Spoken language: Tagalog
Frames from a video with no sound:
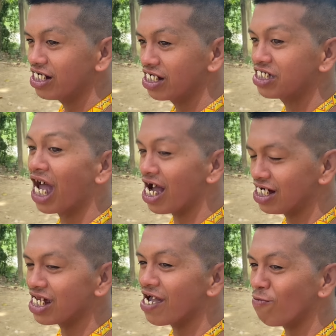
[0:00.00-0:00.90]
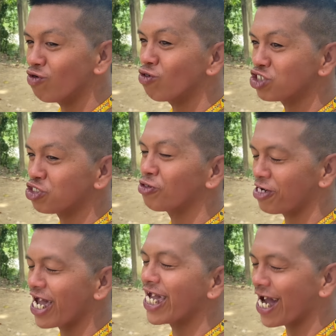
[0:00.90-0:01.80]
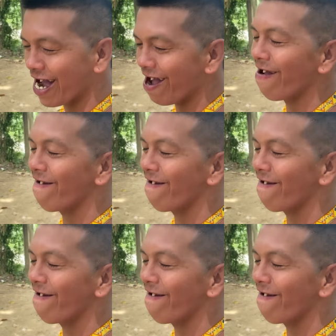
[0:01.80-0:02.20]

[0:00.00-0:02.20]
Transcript: Dunk day mong gusto day ha.